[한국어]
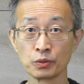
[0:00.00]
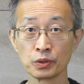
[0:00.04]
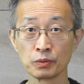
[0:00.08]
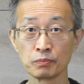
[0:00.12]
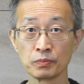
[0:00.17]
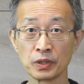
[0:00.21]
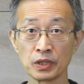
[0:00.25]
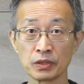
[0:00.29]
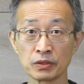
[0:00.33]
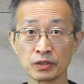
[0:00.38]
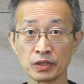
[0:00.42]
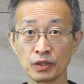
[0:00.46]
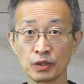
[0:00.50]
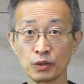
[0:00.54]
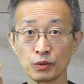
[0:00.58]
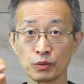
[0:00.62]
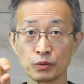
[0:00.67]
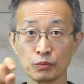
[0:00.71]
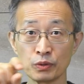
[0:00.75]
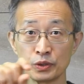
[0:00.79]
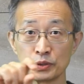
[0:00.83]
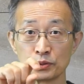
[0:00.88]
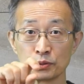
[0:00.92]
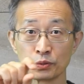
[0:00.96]
공깃방울이
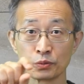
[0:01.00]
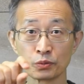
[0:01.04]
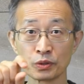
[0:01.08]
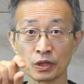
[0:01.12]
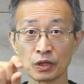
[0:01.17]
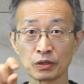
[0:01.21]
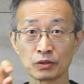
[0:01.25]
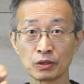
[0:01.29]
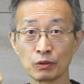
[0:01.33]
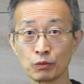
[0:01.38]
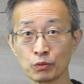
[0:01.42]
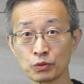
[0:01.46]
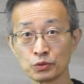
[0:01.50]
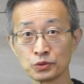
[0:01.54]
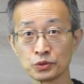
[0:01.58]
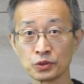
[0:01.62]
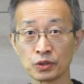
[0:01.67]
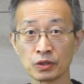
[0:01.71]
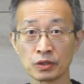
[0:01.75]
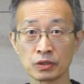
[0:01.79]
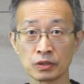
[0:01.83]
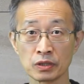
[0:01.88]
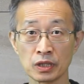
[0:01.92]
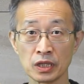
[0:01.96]
왼쪽으로 가거나
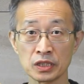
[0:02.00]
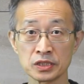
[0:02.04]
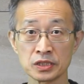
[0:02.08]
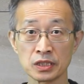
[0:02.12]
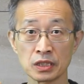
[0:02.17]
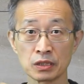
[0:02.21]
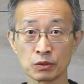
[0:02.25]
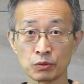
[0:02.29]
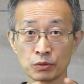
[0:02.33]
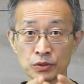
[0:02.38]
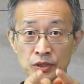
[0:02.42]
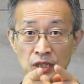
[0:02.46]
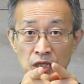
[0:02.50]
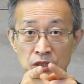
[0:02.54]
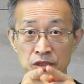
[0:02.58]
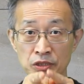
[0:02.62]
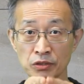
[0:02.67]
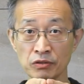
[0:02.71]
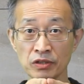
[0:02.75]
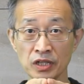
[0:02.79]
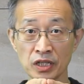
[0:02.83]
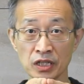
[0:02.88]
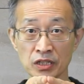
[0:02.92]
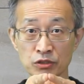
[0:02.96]
오른쪽으로 가지 않고 딱
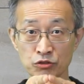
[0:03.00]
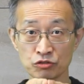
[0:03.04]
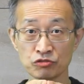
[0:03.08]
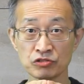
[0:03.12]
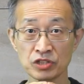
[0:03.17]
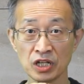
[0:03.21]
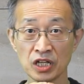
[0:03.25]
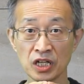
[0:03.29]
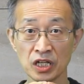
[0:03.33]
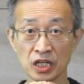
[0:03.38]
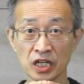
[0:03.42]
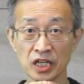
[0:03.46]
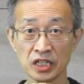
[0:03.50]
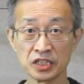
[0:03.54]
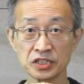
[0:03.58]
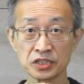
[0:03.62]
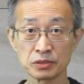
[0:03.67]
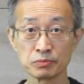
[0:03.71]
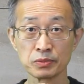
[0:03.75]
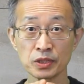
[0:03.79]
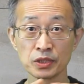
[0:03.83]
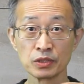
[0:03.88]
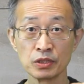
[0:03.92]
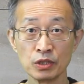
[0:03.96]
중앙에
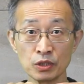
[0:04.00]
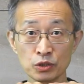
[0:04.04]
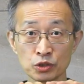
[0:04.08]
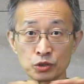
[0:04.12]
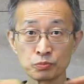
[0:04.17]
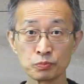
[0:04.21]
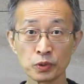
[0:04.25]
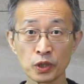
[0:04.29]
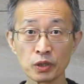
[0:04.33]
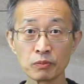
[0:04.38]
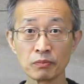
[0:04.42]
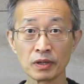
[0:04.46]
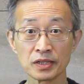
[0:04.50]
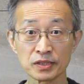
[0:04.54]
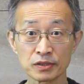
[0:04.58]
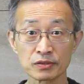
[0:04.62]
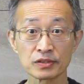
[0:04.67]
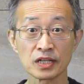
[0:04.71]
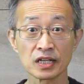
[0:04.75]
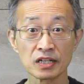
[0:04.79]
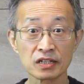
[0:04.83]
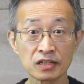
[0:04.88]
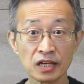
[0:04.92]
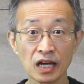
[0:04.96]
있으면 수평이
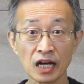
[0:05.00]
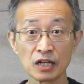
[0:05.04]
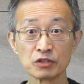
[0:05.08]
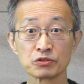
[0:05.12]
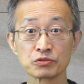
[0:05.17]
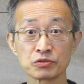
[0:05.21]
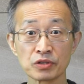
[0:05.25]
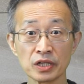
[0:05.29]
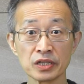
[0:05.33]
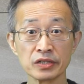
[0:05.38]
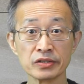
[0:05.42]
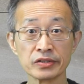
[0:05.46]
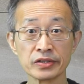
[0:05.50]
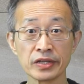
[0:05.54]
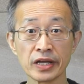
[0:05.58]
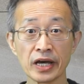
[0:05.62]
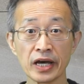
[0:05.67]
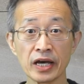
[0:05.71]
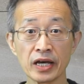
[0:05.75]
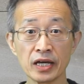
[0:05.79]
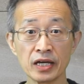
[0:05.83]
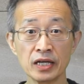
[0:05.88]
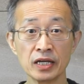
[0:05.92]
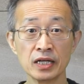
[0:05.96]
맞았다, 이렇게 알 수가
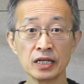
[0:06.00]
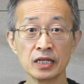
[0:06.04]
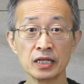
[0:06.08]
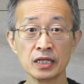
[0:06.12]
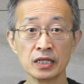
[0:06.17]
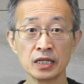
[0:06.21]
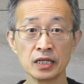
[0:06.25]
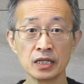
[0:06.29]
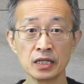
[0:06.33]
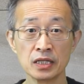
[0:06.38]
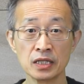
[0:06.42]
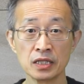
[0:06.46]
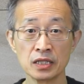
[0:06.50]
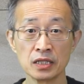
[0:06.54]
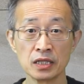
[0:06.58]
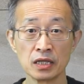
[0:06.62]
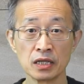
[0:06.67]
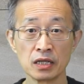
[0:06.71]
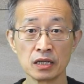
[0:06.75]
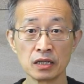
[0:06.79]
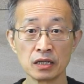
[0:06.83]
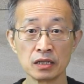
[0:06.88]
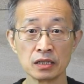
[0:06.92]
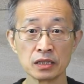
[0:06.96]
있는데
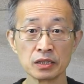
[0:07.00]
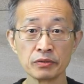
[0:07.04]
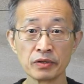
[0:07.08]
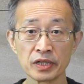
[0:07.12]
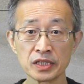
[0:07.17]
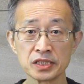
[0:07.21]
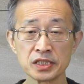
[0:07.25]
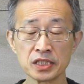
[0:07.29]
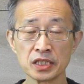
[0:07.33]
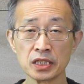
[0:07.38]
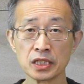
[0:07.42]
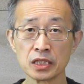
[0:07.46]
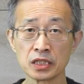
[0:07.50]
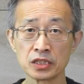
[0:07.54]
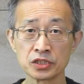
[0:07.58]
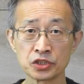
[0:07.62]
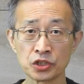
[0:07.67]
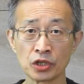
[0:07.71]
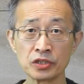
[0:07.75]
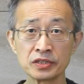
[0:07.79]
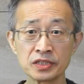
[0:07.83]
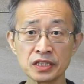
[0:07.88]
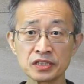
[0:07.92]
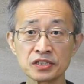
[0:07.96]
이와 같이 그
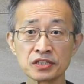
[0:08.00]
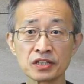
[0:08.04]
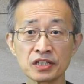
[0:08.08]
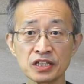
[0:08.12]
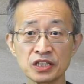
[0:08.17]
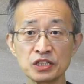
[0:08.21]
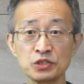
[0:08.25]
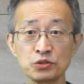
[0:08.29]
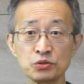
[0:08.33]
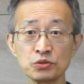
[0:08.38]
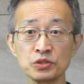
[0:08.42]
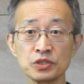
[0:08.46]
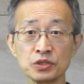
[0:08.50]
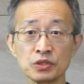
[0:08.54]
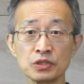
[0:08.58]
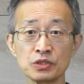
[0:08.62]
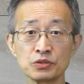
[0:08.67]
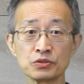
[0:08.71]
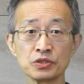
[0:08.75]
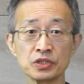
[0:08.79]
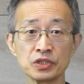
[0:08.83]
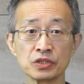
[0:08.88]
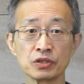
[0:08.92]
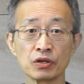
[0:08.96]
절대적인 기준이 될
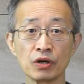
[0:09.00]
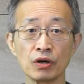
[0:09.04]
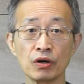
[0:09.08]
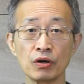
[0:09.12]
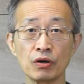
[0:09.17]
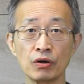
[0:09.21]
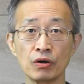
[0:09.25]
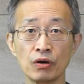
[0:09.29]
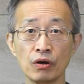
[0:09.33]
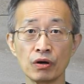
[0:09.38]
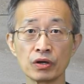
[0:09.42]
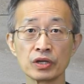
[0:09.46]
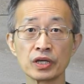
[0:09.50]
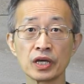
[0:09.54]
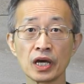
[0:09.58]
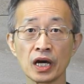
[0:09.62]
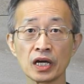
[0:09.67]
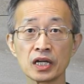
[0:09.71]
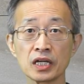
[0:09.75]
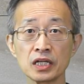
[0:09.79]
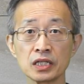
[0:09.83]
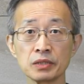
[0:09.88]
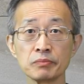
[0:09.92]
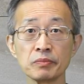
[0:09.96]
수 있는 거, 이게
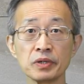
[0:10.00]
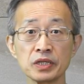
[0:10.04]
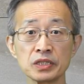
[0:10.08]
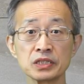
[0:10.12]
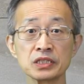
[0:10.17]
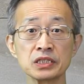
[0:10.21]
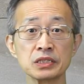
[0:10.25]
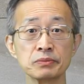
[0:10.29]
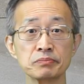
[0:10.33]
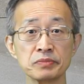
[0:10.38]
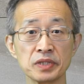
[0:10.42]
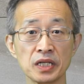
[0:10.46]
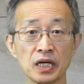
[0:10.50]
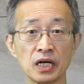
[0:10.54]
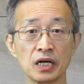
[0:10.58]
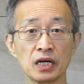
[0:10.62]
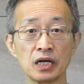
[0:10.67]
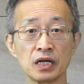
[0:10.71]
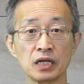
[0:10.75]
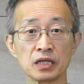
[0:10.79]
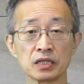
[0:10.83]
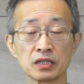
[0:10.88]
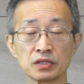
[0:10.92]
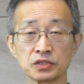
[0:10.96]
하나님의 의입니다.
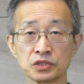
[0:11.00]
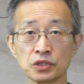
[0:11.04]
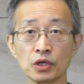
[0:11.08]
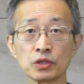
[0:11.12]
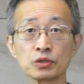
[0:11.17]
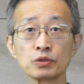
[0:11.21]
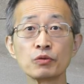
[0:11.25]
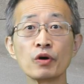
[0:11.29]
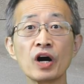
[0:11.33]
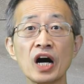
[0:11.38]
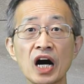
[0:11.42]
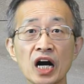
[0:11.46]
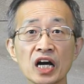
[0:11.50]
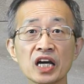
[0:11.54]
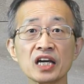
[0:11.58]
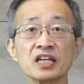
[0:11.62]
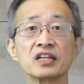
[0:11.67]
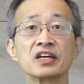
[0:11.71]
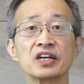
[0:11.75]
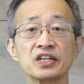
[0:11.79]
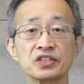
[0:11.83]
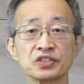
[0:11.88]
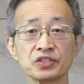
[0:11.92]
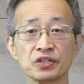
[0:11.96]
그 선과
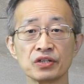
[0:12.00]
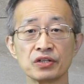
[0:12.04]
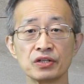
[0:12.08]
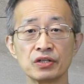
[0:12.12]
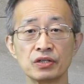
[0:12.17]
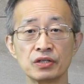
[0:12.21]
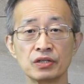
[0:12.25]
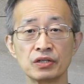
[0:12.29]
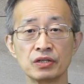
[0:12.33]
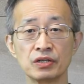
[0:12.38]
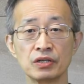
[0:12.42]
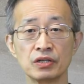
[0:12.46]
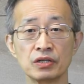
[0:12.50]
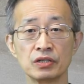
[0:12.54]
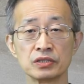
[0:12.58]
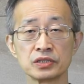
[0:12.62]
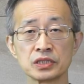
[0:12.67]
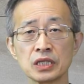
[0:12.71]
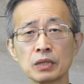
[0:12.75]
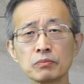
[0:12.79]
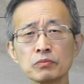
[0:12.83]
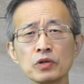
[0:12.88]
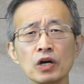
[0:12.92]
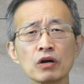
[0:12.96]
악에 대해서,
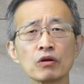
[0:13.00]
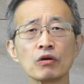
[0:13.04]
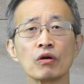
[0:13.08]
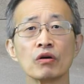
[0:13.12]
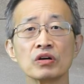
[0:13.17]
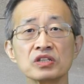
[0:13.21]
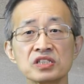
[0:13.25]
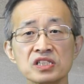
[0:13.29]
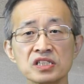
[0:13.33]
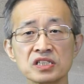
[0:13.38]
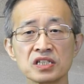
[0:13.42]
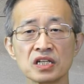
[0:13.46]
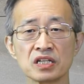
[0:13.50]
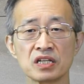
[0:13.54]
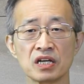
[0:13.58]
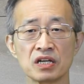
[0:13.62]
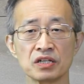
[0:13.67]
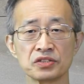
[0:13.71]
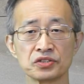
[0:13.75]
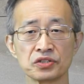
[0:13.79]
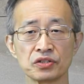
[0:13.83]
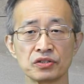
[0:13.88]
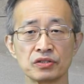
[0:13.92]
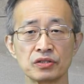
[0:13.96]
참과 거짓에
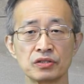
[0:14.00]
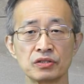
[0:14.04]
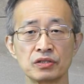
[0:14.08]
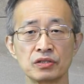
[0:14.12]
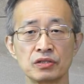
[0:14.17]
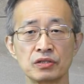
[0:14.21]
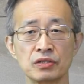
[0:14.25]
대해서